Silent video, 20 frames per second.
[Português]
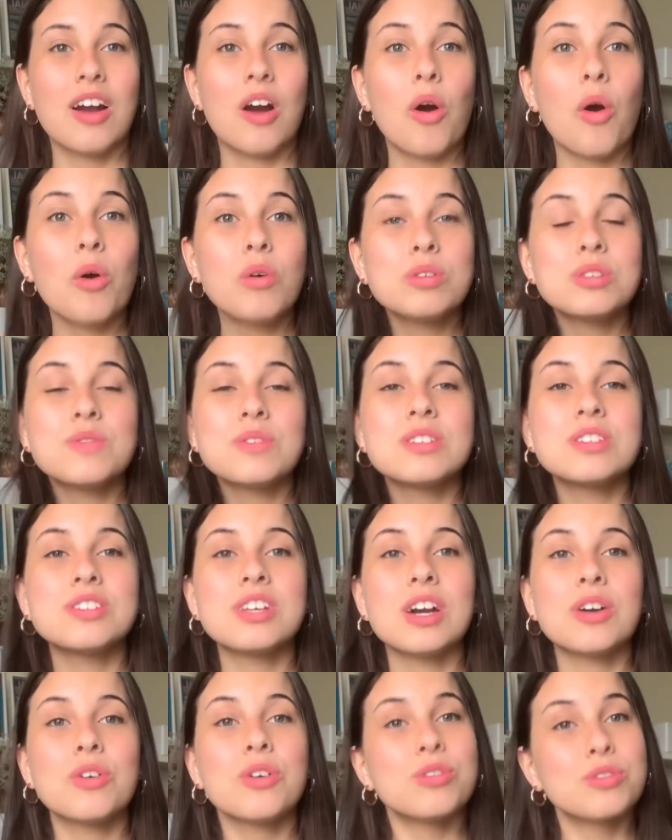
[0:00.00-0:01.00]
Ou se você
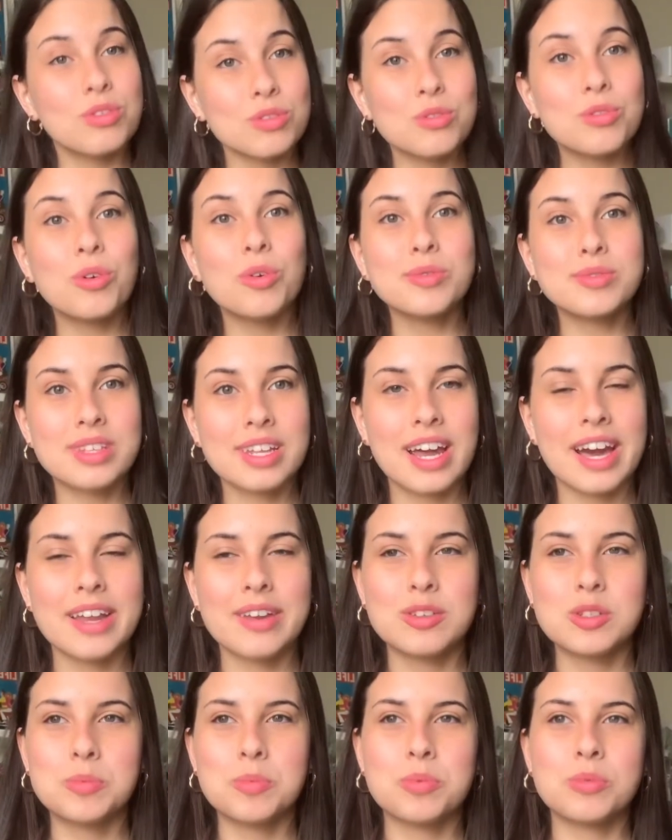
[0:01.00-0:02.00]
já acordou no
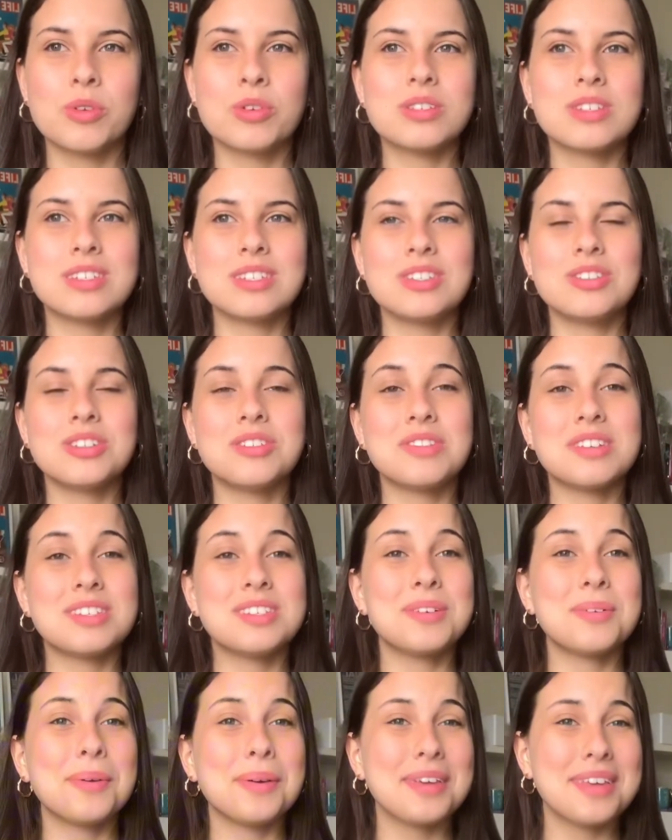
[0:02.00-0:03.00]
contrário, tipo, nossa, esse dia vai
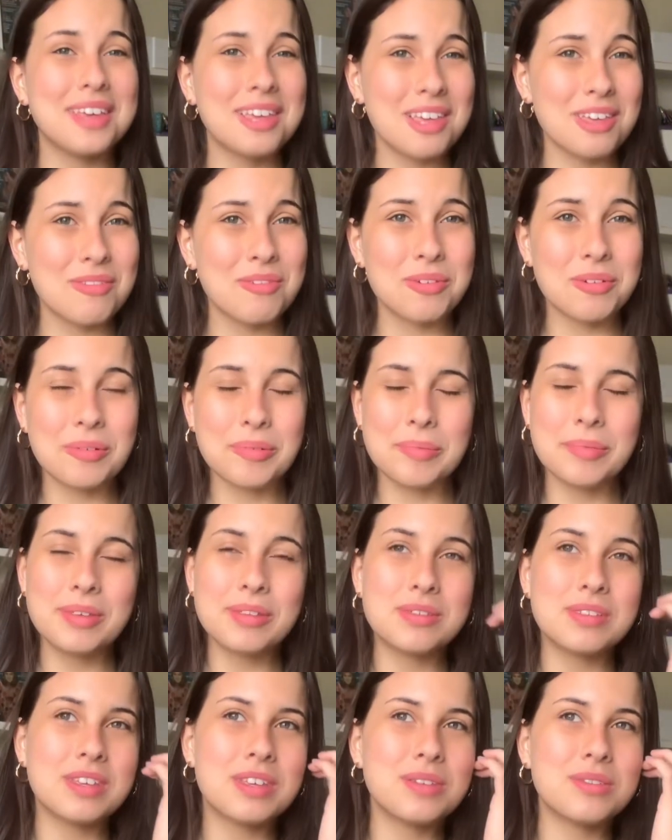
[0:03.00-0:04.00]
ser horrível,
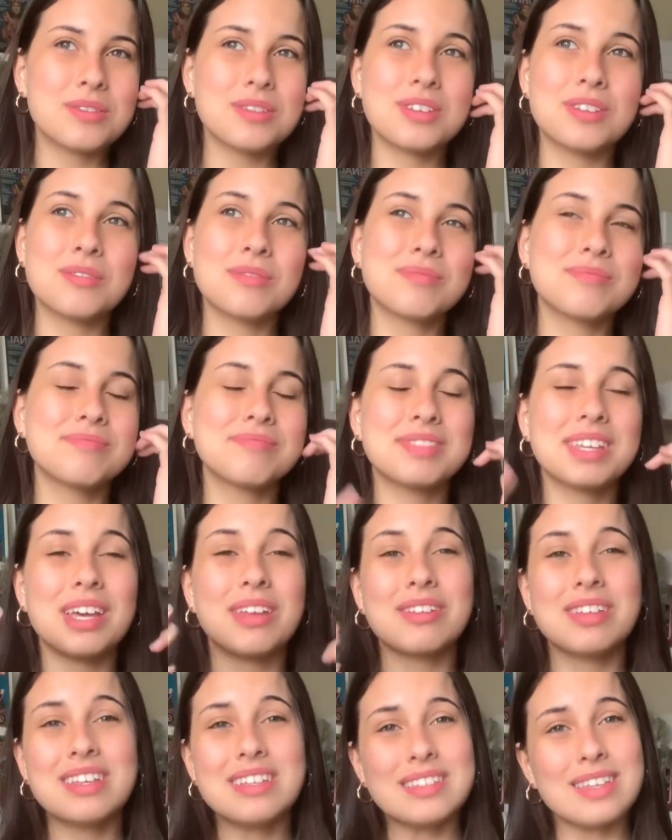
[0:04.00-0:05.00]
meu Deus, já não
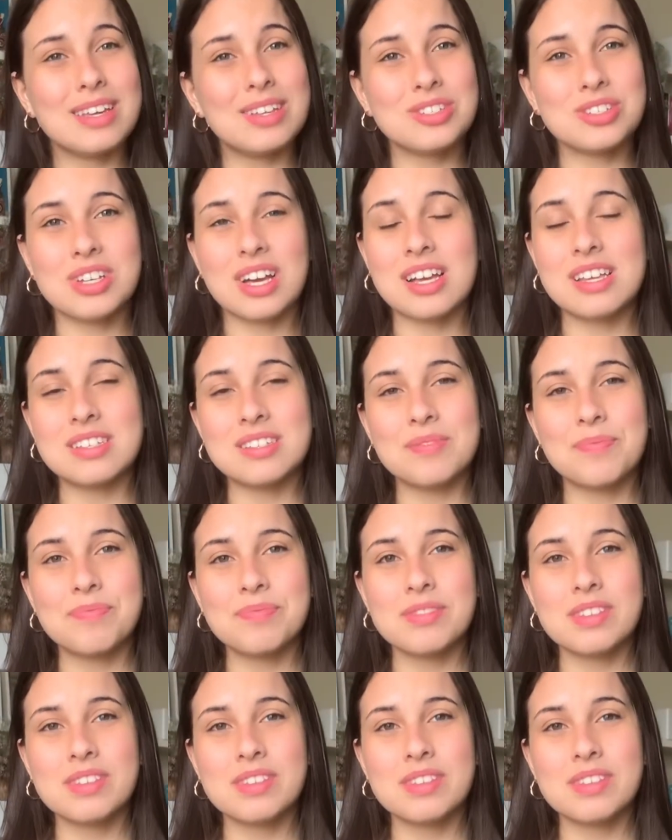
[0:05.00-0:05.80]
quero nem sair de casa.